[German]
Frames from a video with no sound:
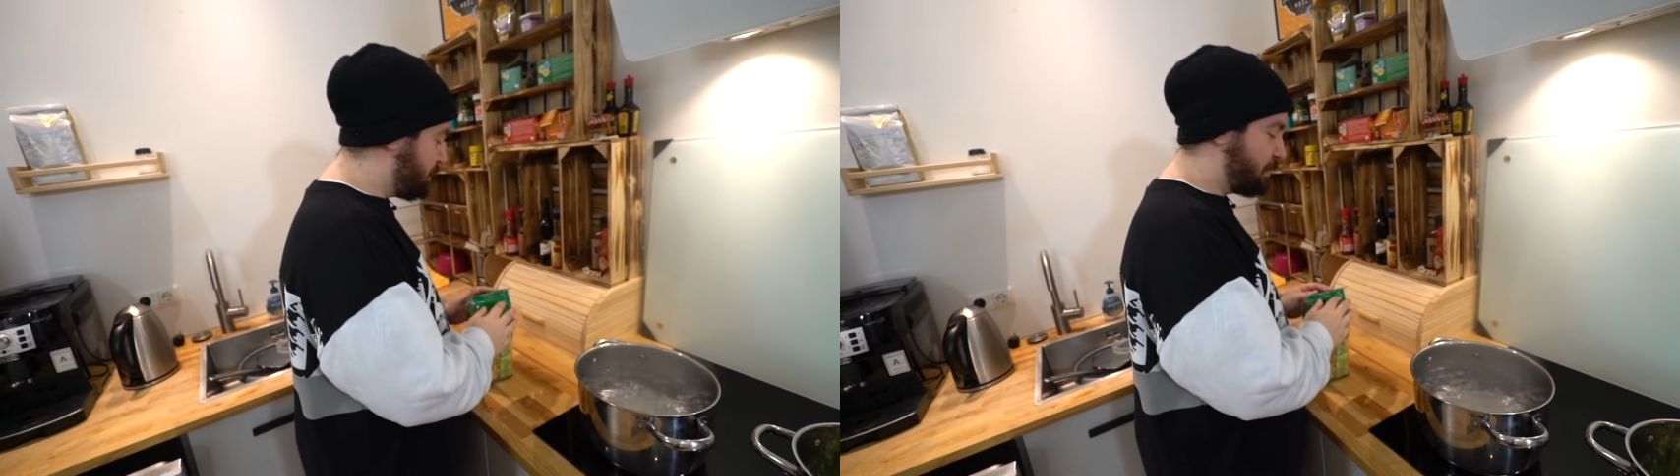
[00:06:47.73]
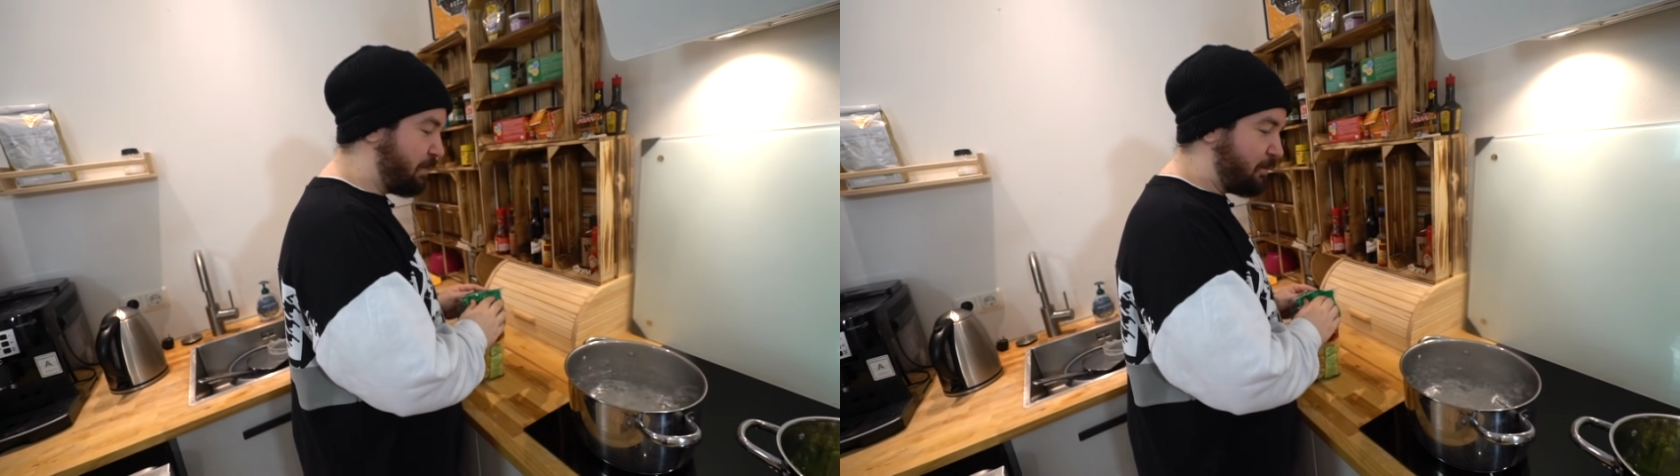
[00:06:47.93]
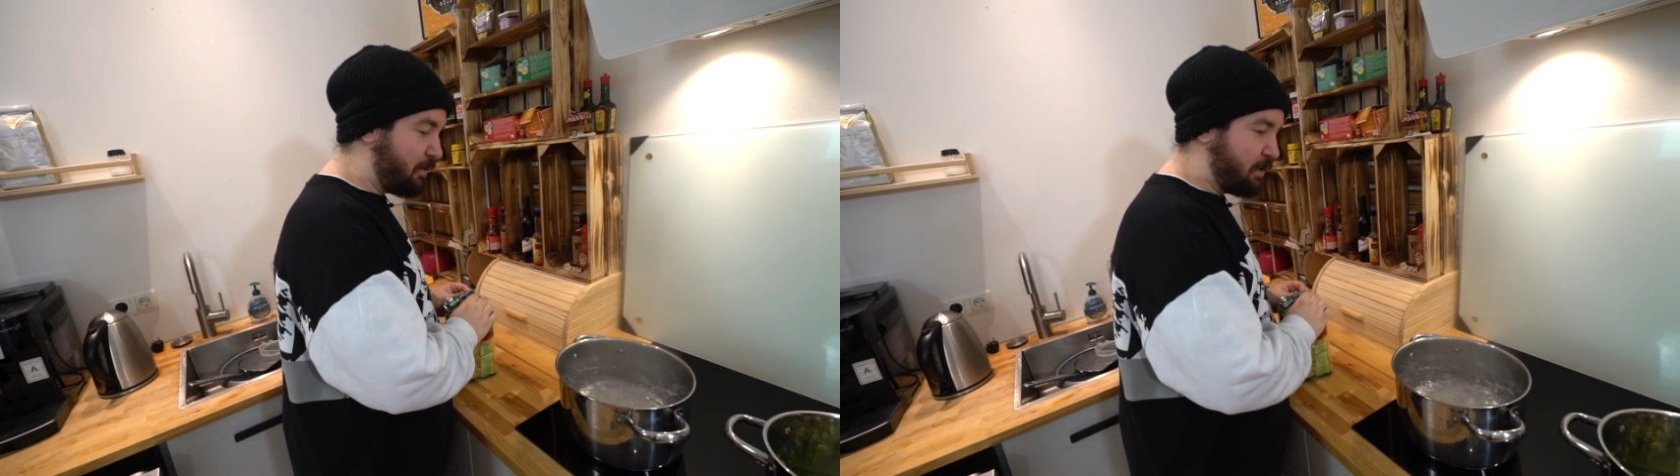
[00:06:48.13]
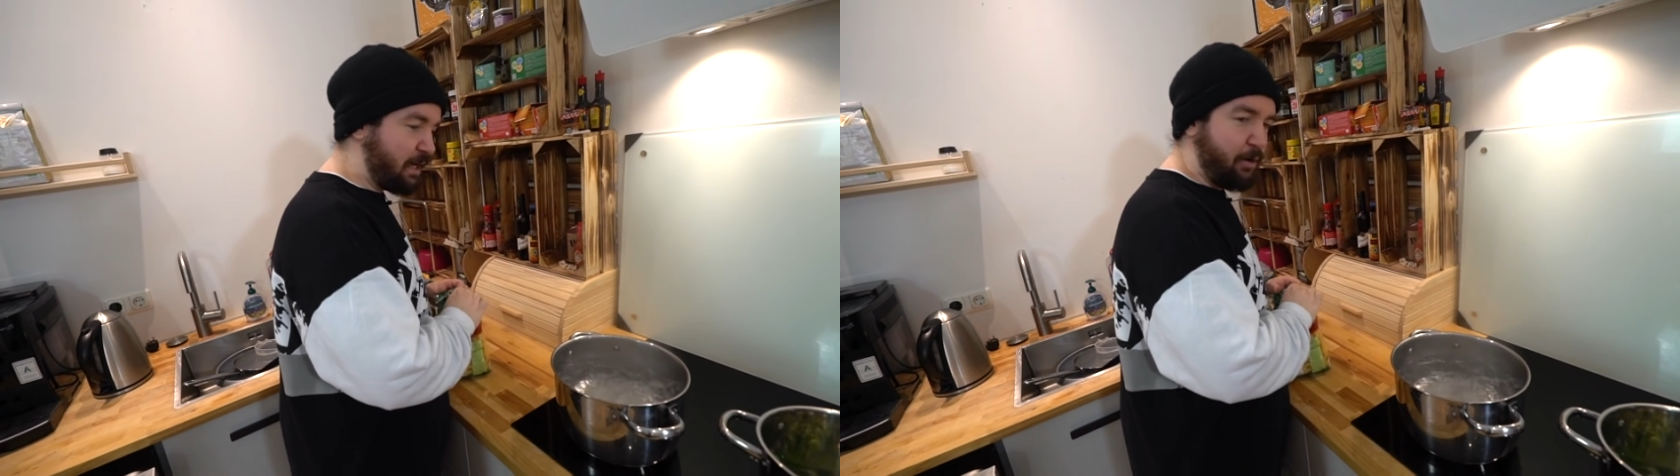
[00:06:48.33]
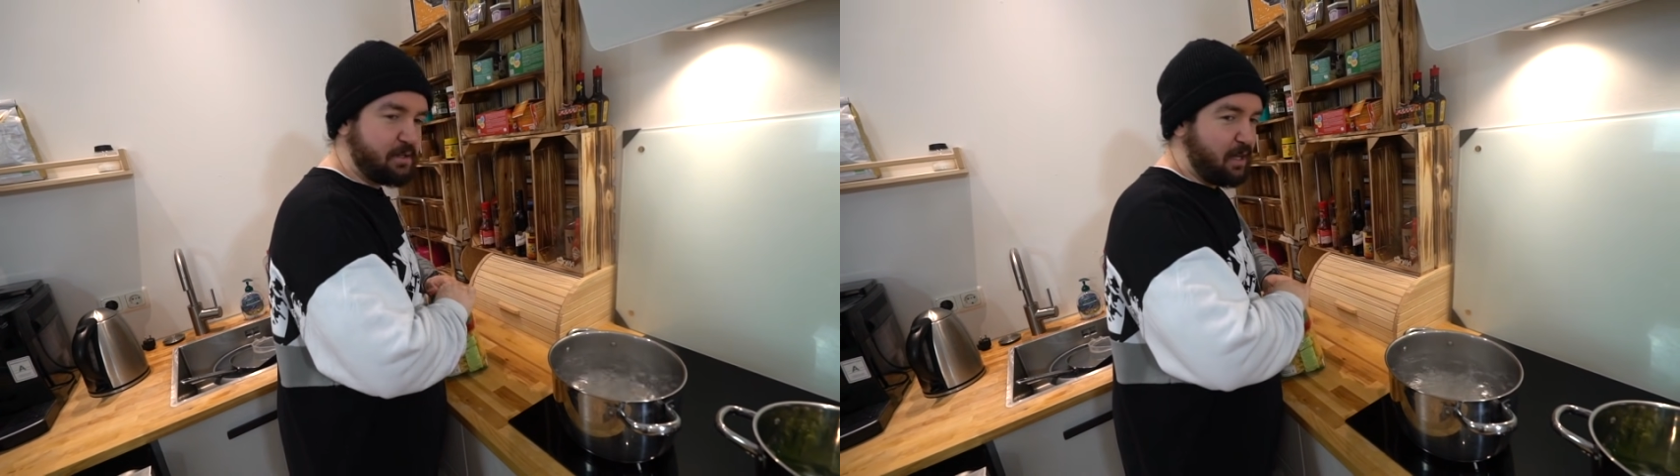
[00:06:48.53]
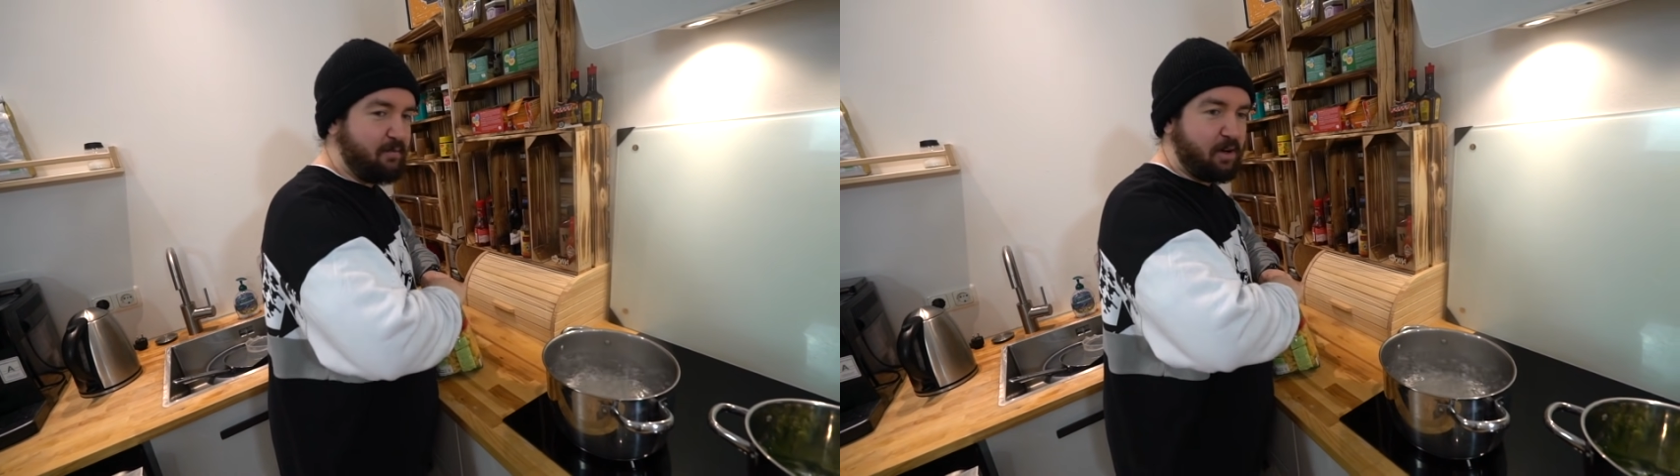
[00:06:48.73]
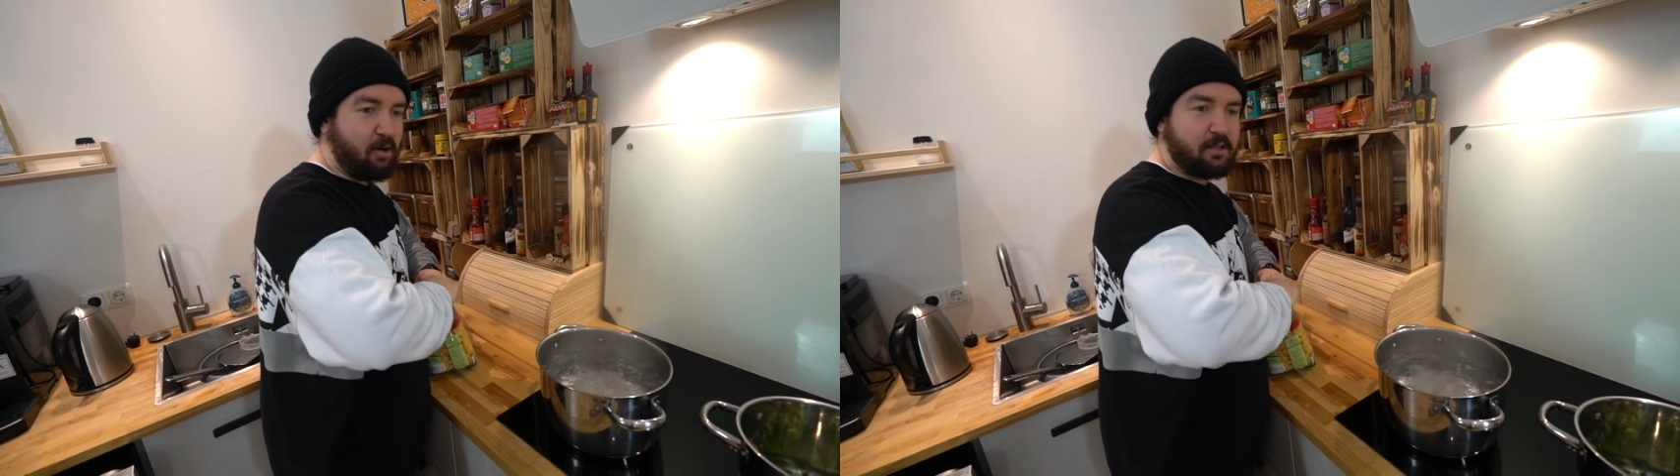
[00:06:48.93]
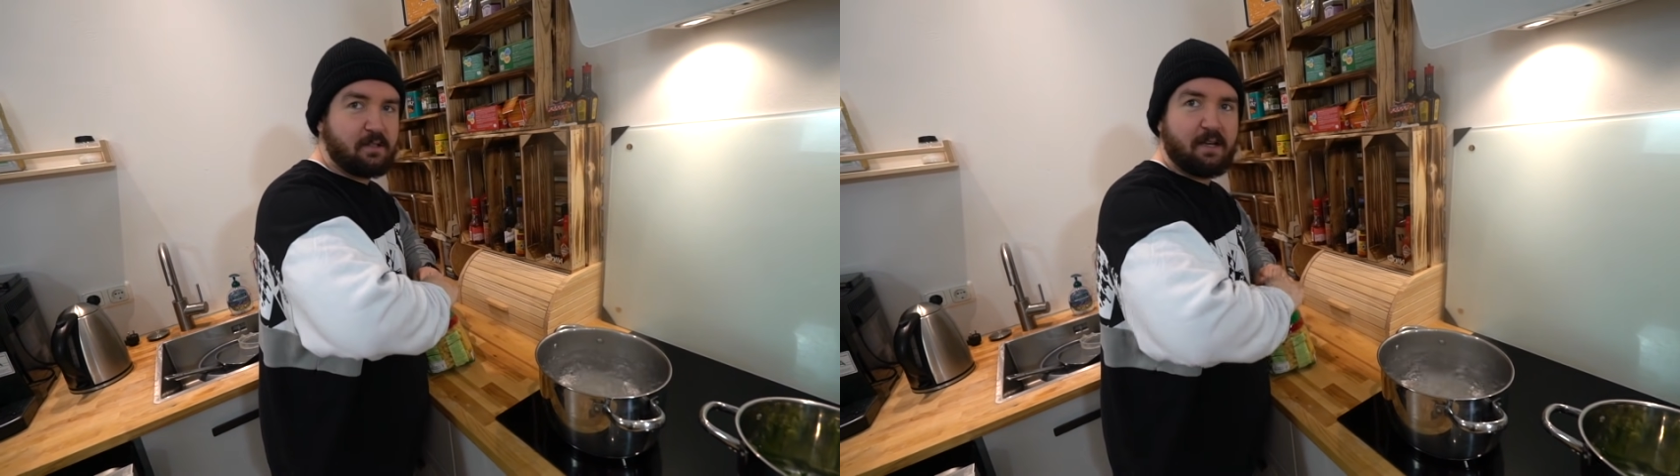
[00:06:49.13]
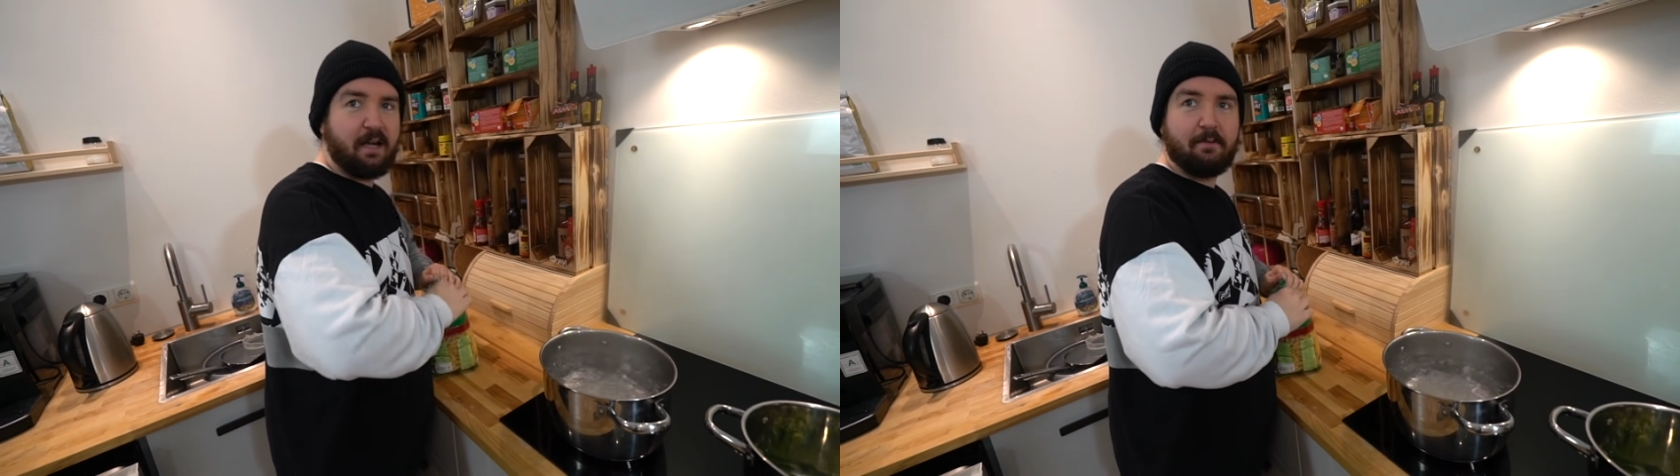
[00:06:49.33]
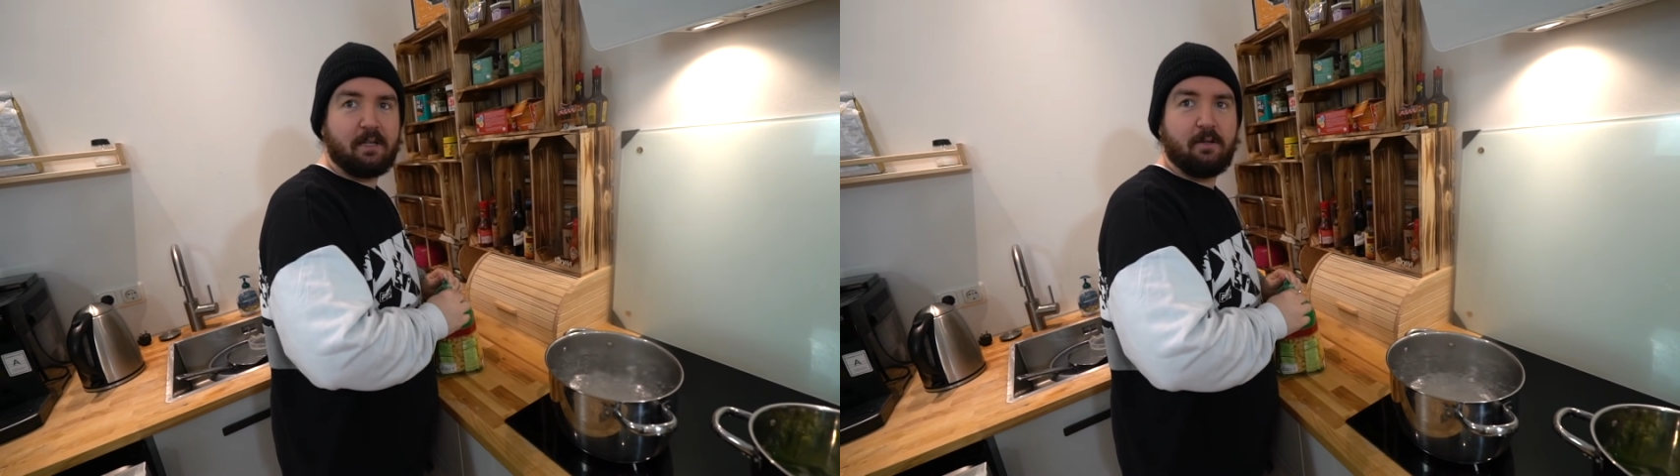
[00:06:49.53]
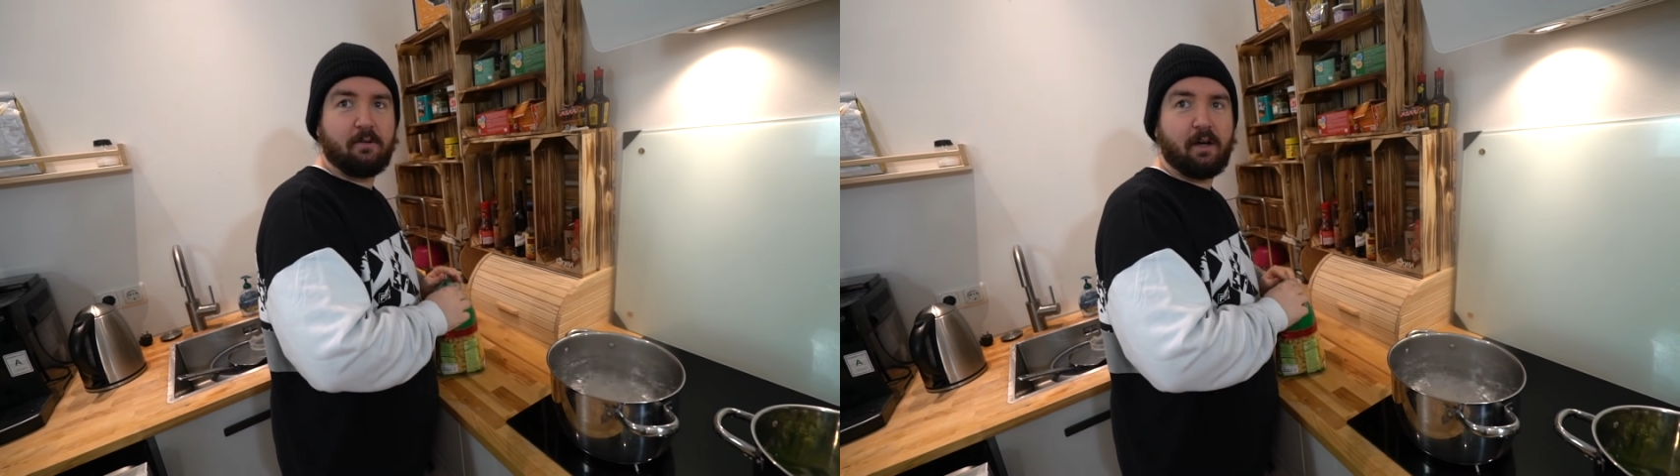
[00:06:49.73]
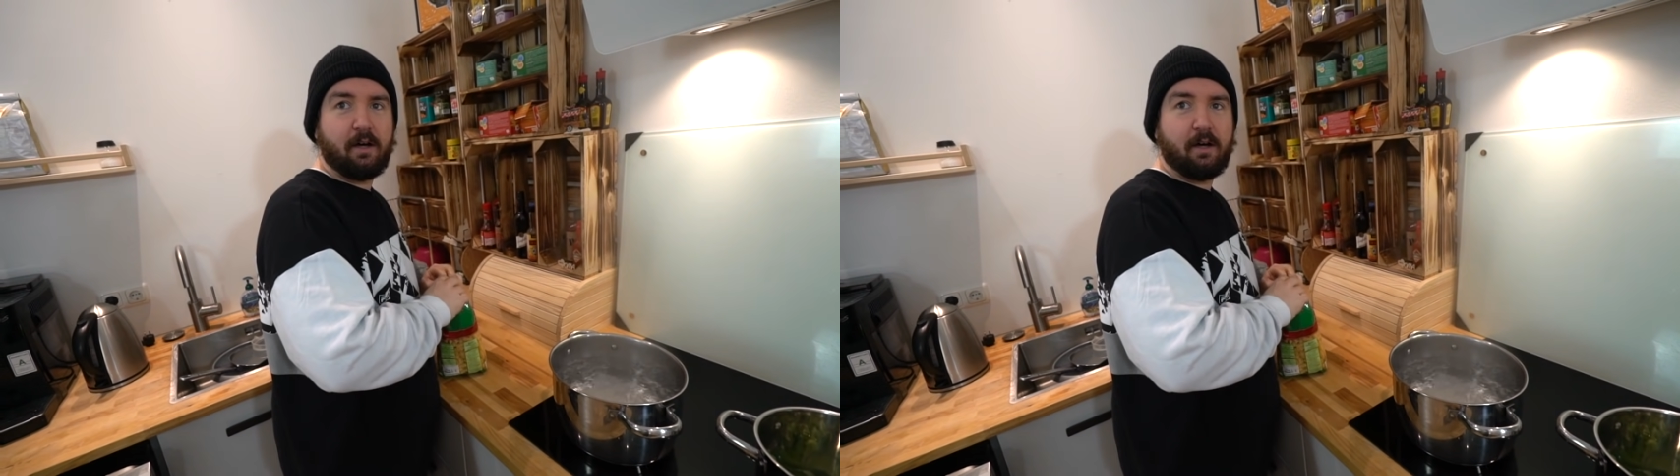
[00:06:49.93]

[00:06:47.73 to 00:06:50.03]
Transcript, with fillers: Deswegen, ich hau jetzt einfach auch das halbe Kilo da